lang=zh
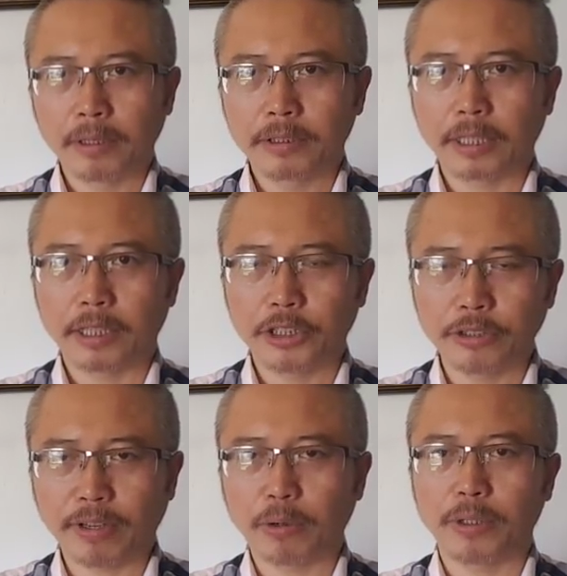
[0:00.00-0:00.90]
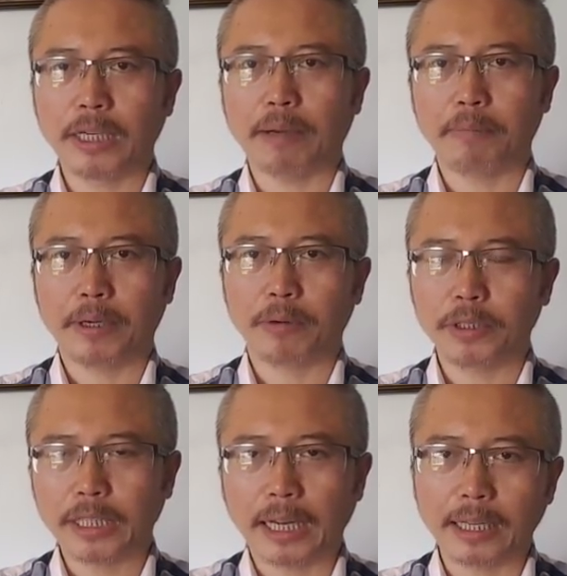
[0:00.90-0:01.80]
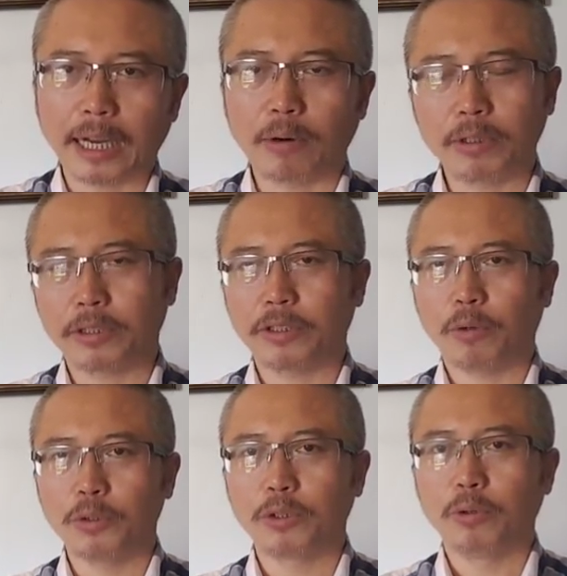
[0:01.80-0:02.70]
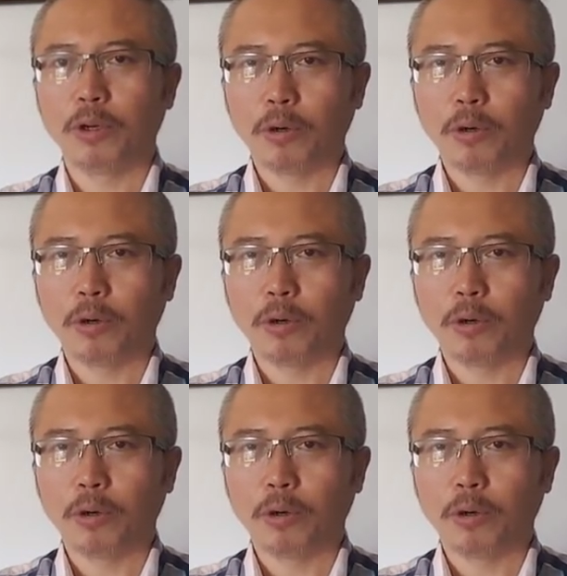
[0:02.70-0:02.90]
这个西方国家，美国、加拿大或者是欧洲，